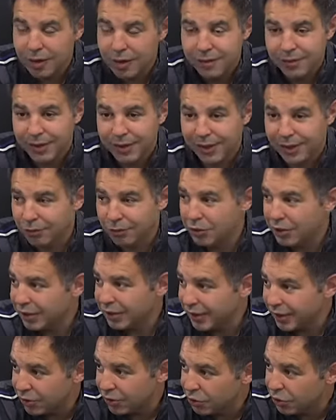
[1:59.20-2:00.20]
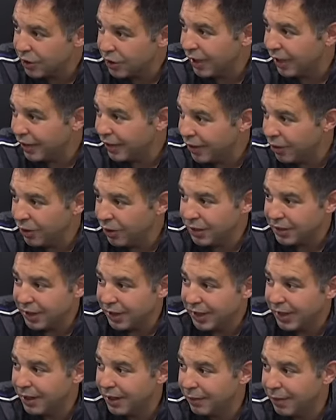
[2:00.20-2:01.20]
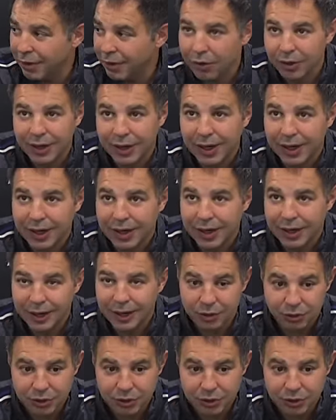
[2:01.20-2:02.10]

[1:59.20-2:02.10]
tenemos el 3-2 que a Diego le sacan el balón en la línea en los